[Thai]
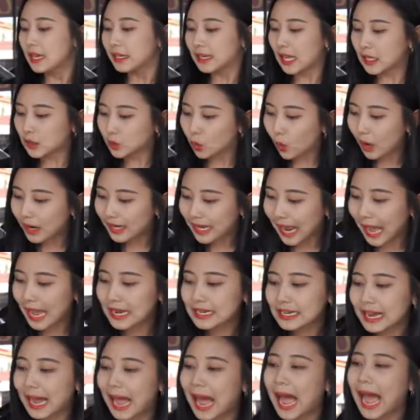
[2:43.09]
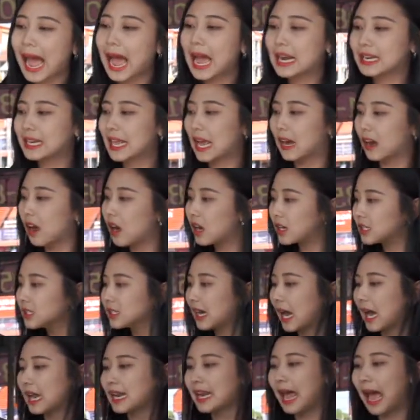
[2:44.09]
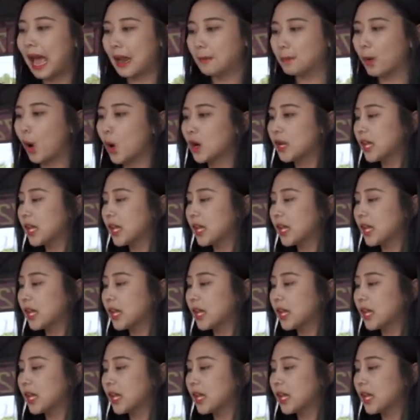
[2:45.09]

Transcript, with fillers: ในตัวด้านข้างเนี่ยก็คือขนาดบอ